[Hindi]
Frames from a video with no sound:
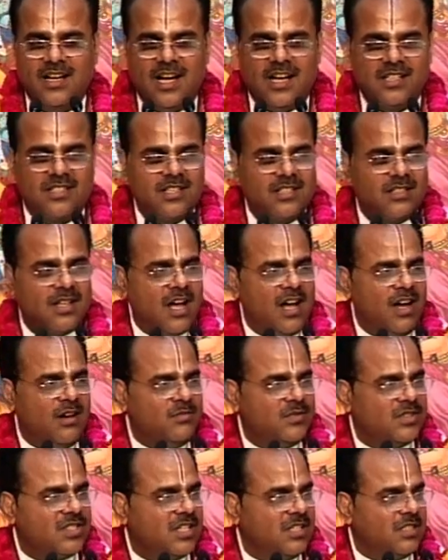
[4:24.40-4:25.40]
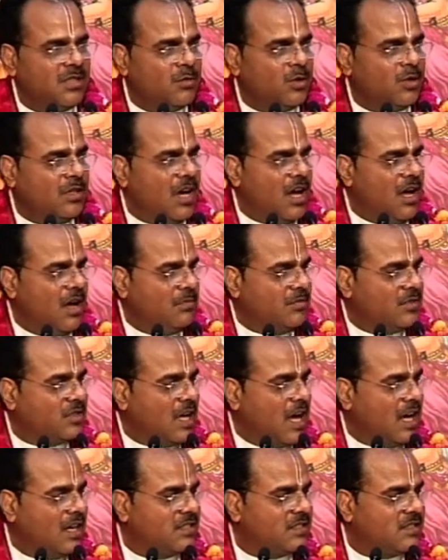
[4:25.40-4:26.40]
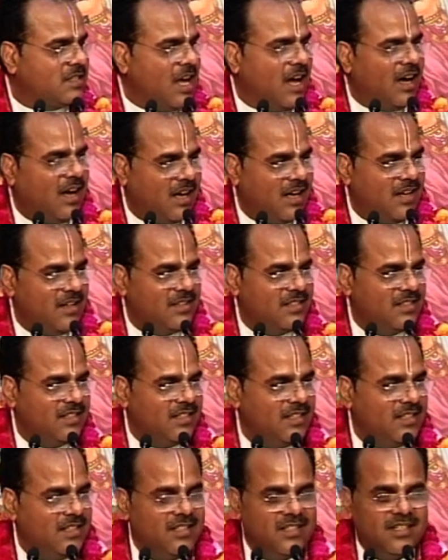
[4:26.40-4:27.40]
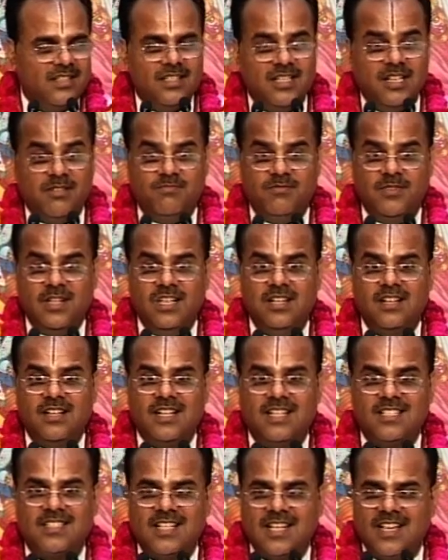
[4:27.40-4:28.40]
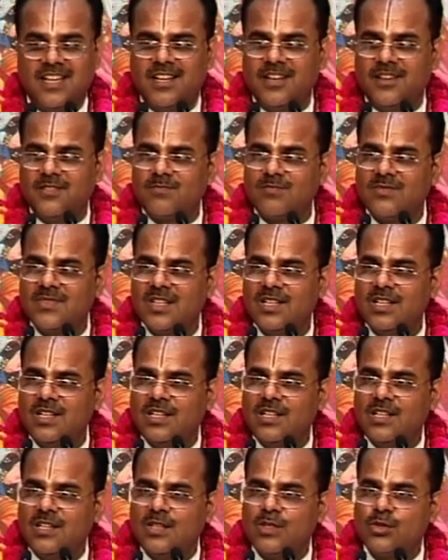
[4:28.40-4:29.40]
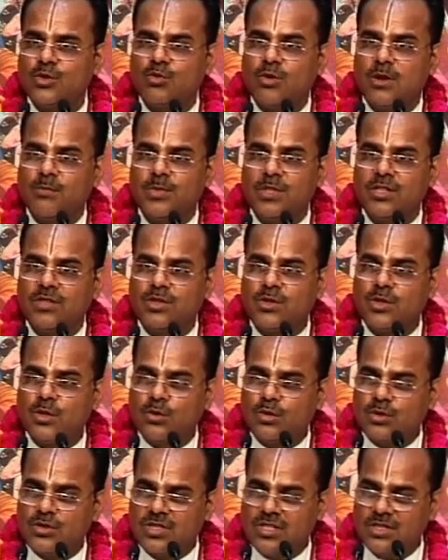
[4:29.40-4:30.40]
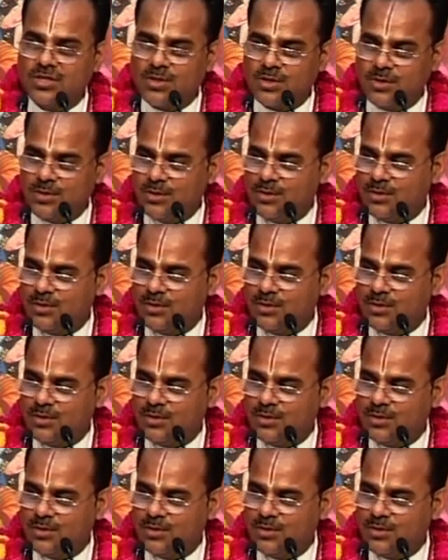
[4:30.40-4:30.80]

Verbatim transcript: असताम भुजाम सास्ता ये वीर रस है स्वपित्रो शिशु